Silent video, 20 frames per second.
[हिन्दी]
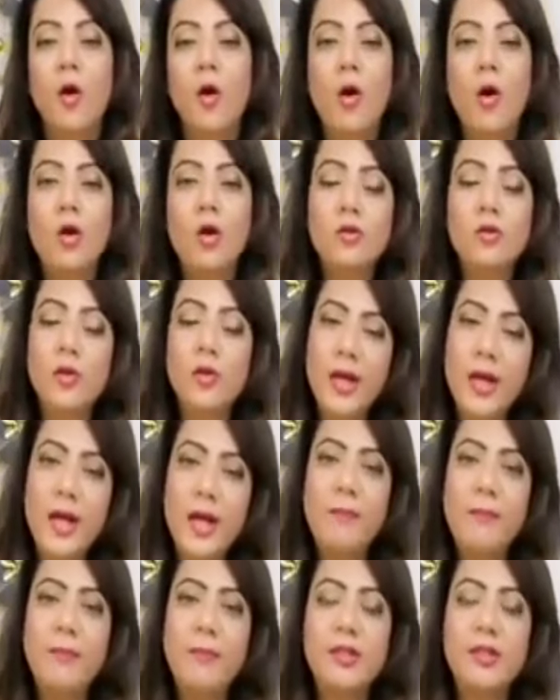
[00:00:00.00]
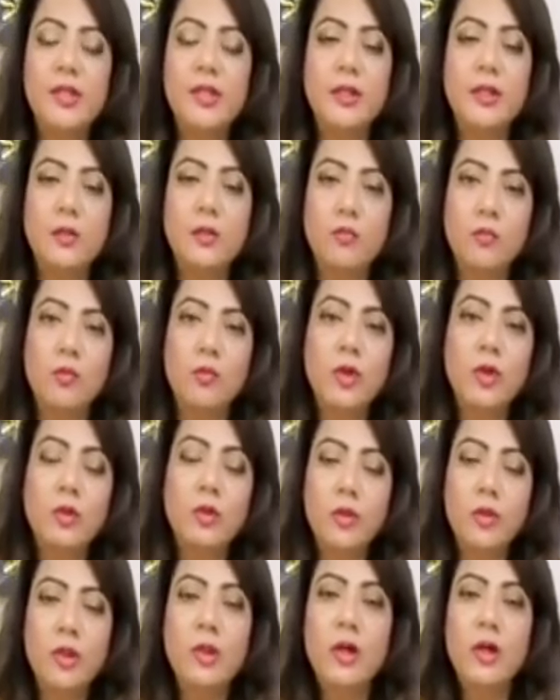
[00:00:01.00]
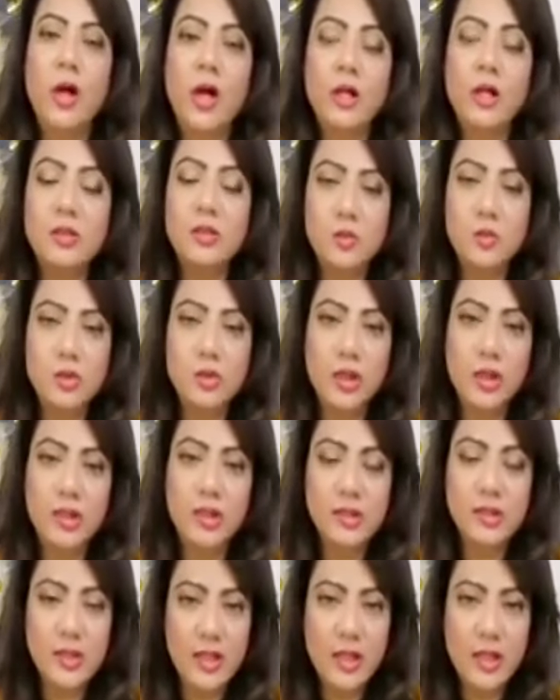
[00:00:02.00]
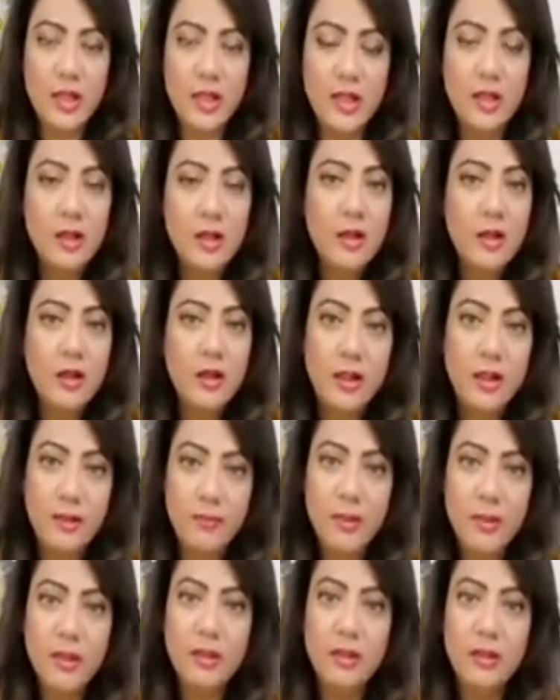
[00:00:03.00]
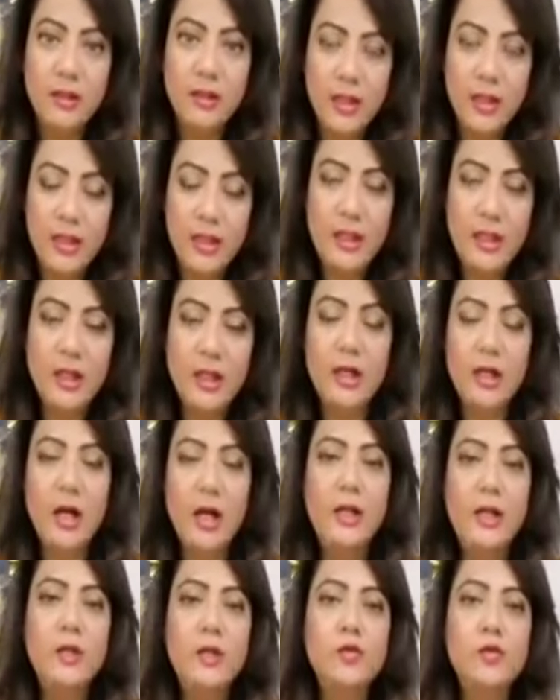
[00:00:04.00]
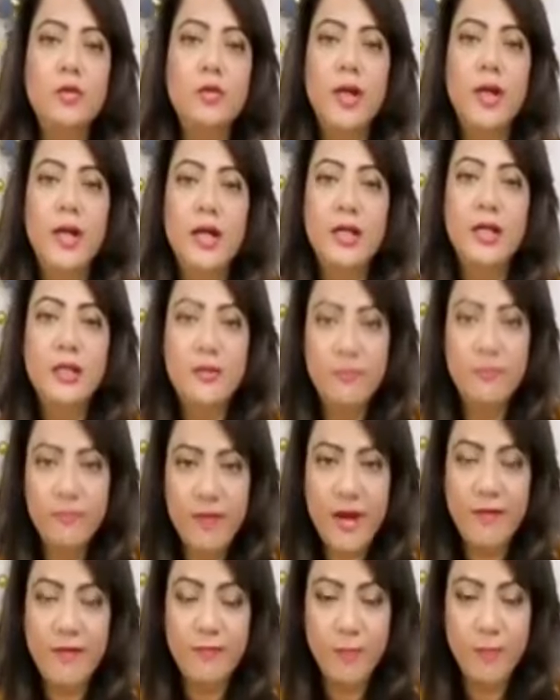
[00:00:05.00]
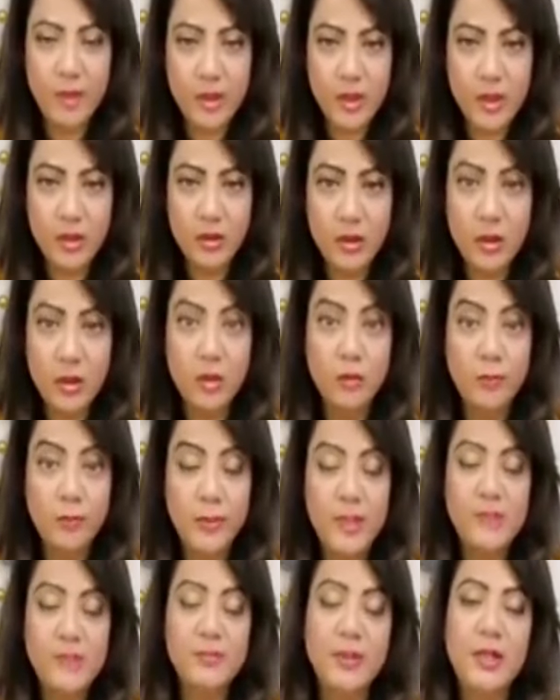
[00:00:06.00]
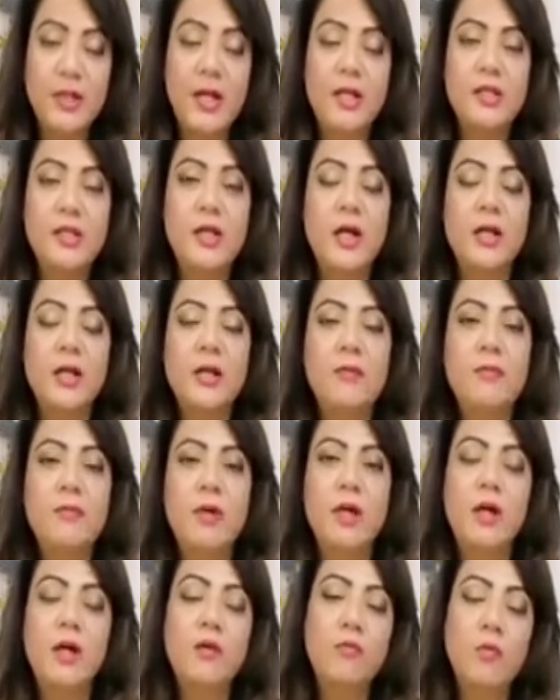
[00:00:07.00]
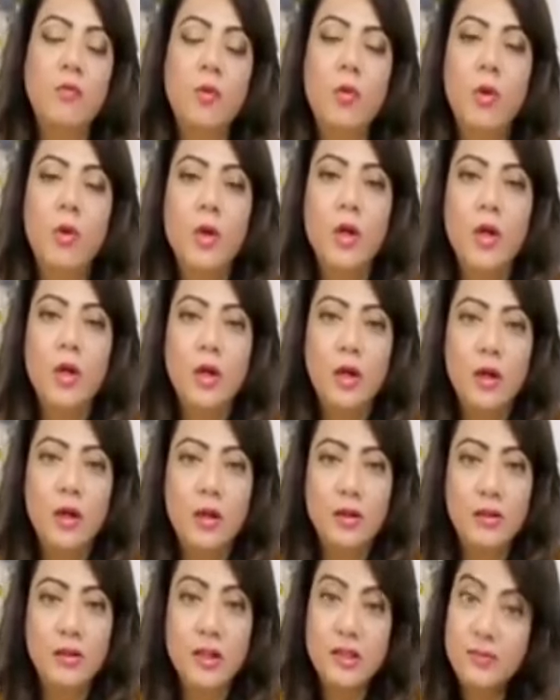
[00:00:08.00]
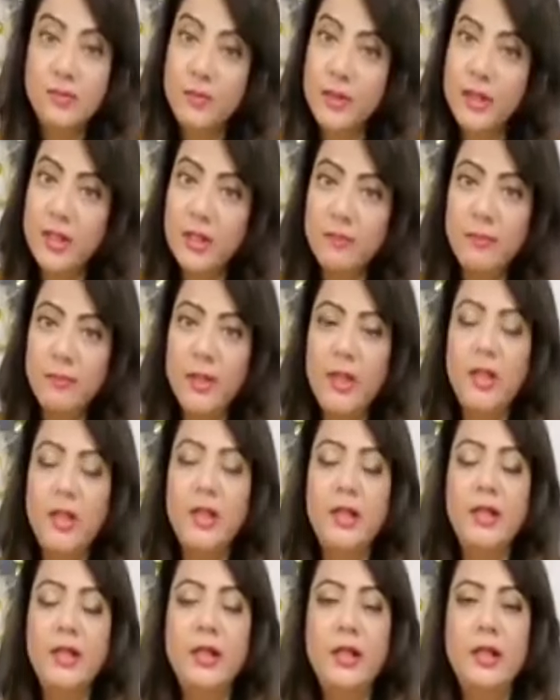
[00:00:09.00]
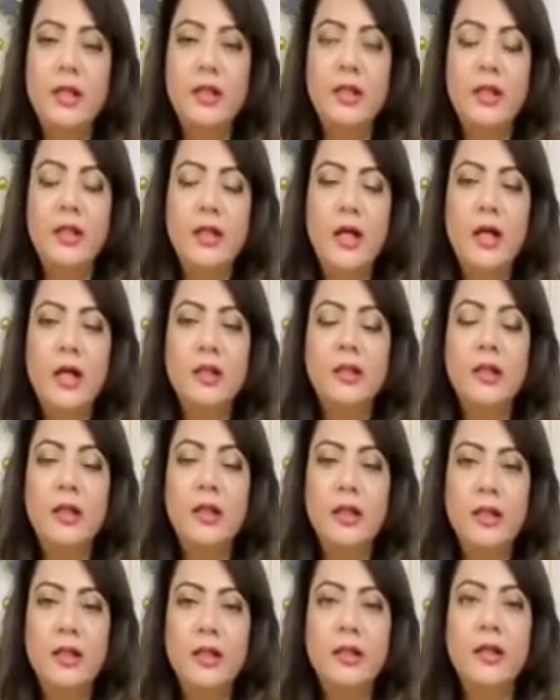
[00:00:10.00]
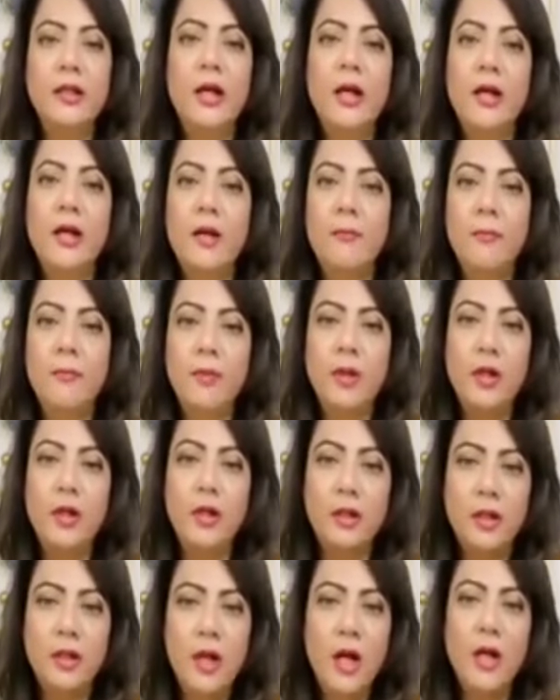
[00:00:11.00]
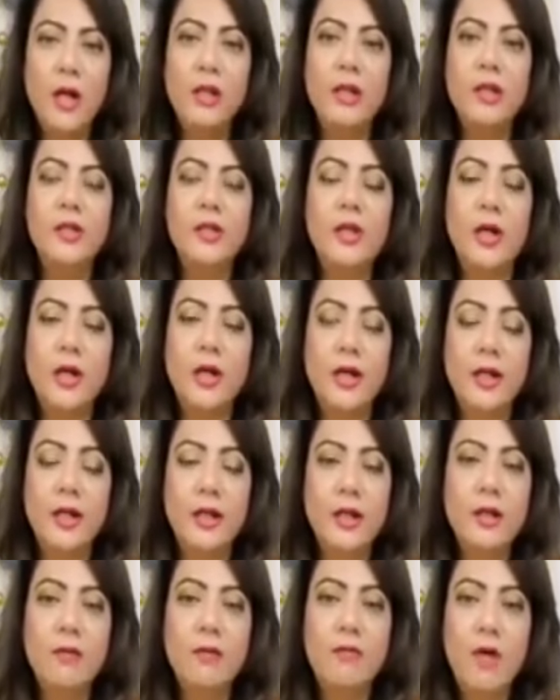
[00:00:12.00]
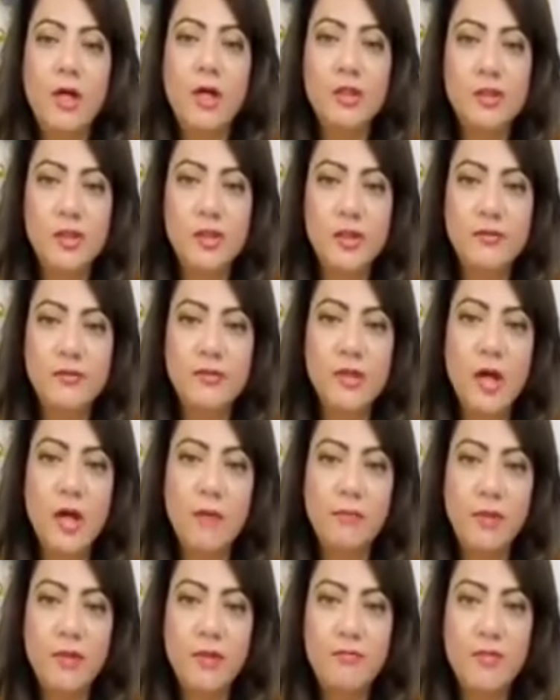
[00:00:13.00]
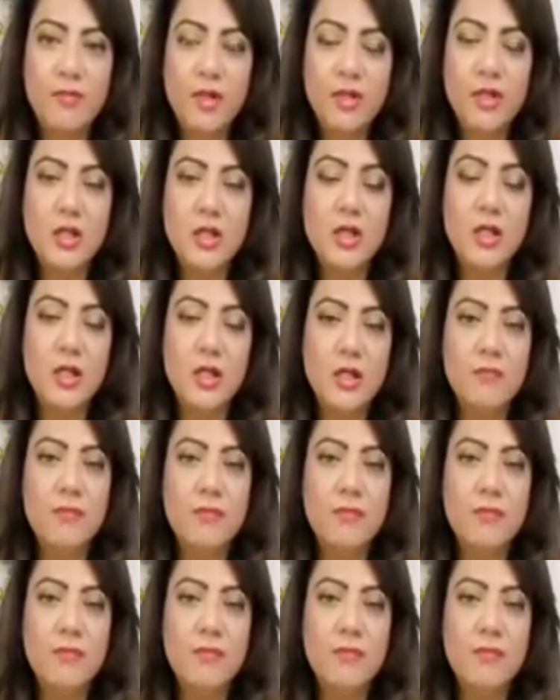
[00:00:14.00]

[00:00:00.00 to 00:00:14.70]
और जो एक बचे थे उन्होंने कोई खास उसकी सही कीमत नहीं लगाई जो कि 85 बिलियन रुपीस बताई जा रही है मगर वो दस बिलियन पे ही लेने के लिए तैयार थे लेकिन खैर अब कहा यह जा रहा है कि नवाज शरीफ साहब की बेटी यानी कि